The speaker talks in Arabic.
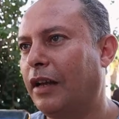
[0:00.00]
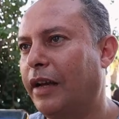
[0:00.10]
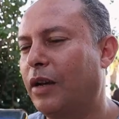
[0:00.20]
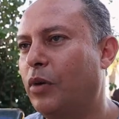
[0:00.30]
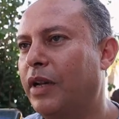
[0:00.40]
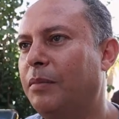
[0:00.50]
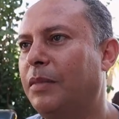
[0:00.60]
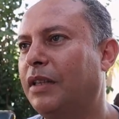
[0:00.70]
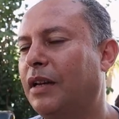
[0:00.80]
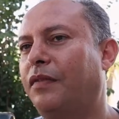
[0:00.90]

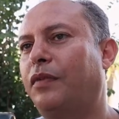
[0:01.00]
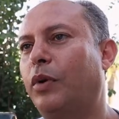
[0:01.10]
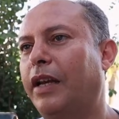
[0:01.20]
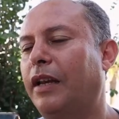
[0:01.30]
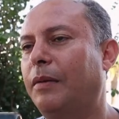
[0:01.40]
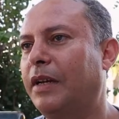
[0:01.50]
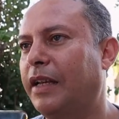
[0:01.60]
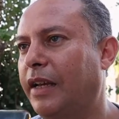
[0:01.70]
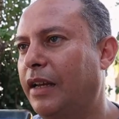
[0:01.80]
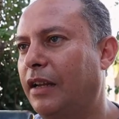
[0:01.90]
للقيروان من طرف الوكاله
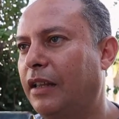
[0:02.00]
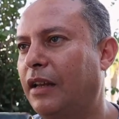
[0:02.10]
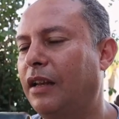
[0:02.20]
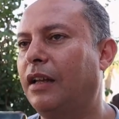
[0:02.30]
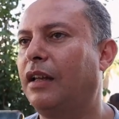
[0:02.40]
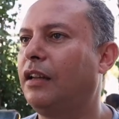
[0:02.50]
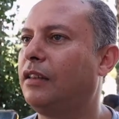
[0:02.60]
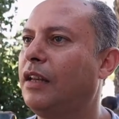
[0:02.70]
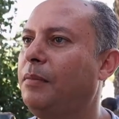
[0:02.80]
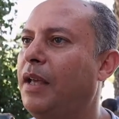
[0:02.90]
الامريكيه
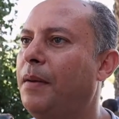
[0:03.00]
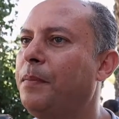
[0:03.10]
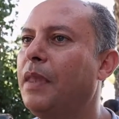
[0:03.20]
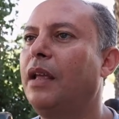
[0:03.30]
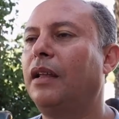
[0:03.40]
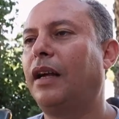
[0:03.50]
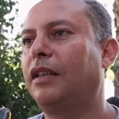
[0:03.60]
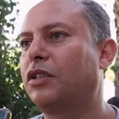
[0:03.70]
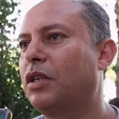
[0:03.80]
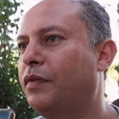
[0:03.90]
للتنميه
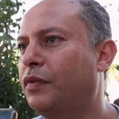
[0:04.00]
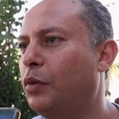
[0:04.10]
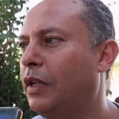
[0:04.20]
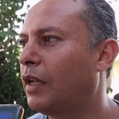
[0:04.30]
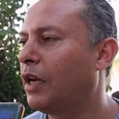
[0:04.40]
تحت اشراف ولايه